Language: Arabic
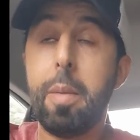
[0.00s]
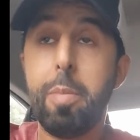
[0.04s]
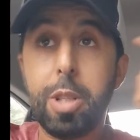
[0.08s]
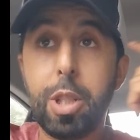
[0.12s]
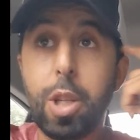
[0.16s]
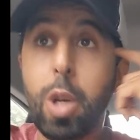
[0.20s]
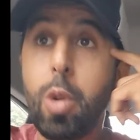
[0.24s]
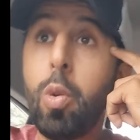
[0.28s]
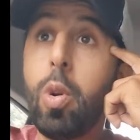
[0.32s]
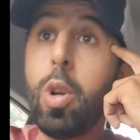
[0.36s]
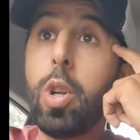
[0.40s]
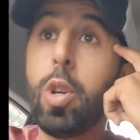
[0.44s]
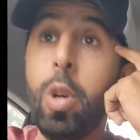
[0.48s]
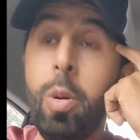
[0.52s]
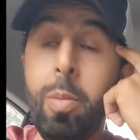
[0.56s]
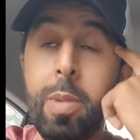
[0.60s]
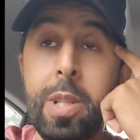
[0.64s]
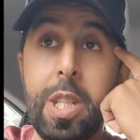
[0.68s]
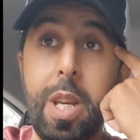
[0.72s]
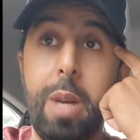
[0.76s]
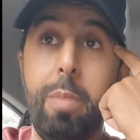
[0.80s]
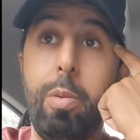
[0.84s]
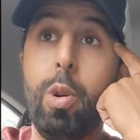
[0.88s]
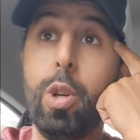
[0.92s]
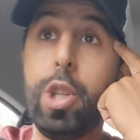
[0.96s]
باش كنقول لكم
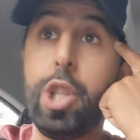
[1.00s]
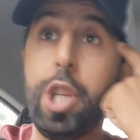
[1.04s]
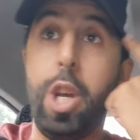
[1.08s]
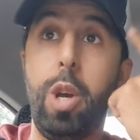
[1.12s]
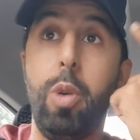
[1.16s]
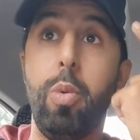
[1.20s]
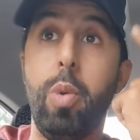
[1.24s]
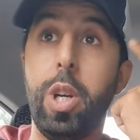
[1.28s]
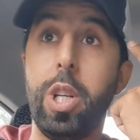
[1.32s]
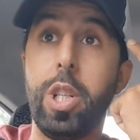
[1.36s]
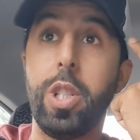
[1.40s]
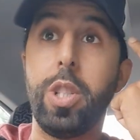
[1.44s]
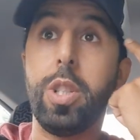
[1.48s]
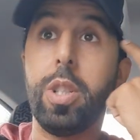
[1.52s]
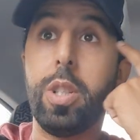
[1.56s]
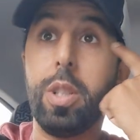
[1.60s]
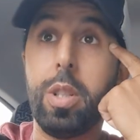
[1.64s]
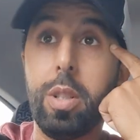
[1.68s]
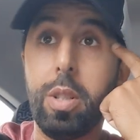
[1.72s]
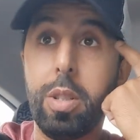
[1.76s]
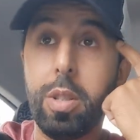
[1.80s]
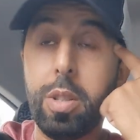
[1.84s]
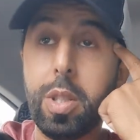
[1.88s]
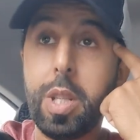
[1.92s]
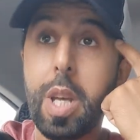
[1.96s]
انتبهوا لشي حوايج
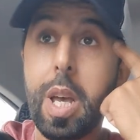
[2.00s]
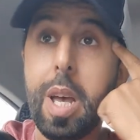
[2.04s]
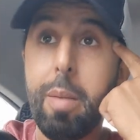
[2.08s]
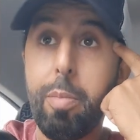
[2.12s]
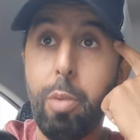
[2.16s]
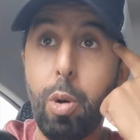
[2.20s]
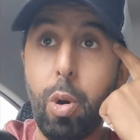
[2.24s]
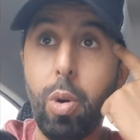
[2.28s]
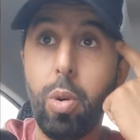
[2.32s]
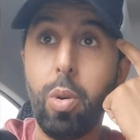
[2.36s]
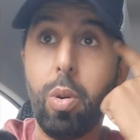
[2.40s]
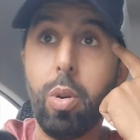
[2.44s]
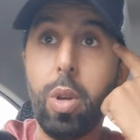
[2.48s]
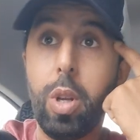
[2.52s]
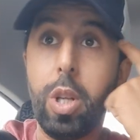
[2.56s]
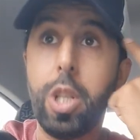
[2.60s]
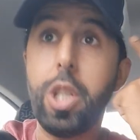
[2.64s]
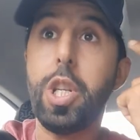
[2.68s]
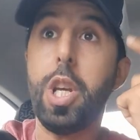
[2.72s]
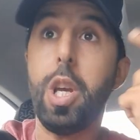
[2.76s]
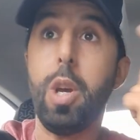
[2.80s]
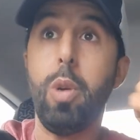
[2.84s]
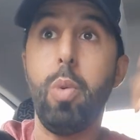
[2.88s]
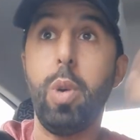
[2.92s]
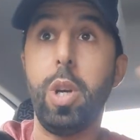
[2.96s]
انتبهوا
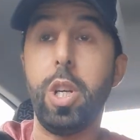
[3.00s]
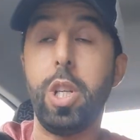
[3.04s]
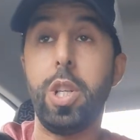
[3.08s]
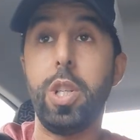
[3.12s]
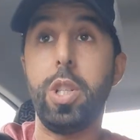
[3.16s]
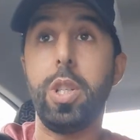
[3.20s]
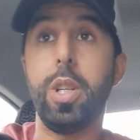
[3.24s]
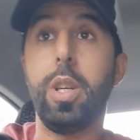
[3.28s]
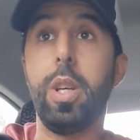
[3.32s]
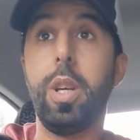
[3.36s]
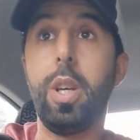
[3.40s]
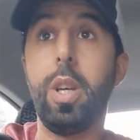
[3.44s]
لشي حوايج